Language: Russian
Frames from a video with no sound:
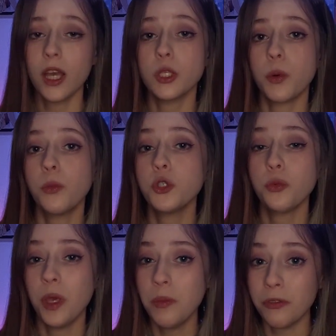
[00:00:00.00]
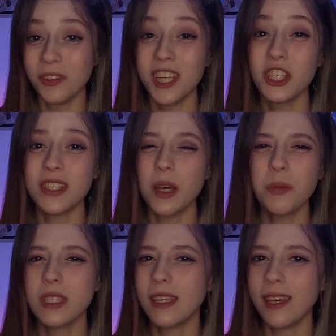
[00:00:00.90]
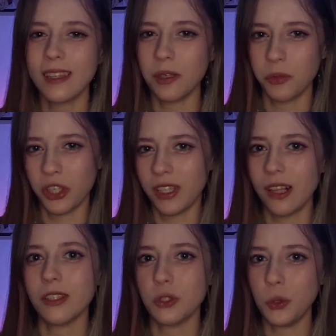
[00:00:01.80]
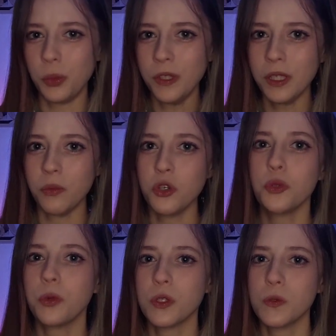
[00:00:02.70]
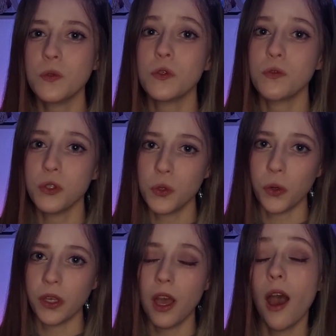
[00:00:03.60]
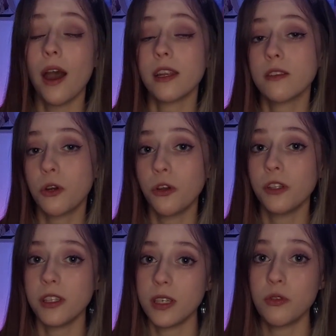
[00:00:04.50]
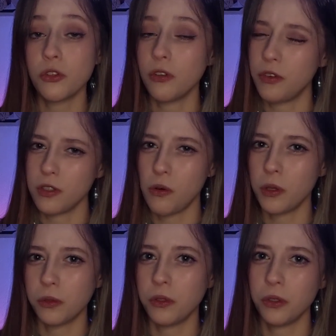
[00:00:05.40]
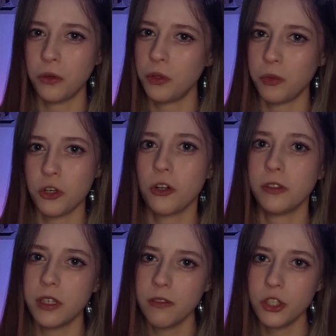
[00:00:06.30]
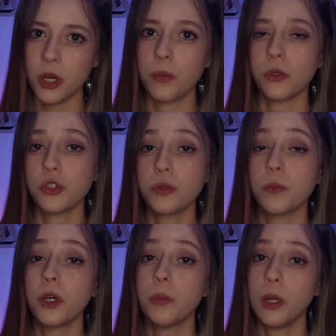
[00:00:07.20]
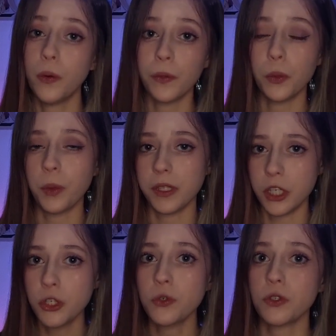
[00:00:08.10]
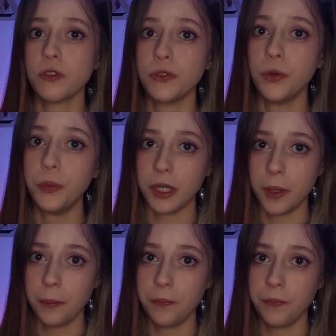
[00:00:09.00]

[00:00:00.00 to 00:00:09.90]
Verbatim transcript: С помощью мемов даже самый заядлый маргинал из глубинки может проснуться звездой, а расстроенная тем, что на фансходку никто не пришел девочка, получить многомиллионную поддержку со всего мира.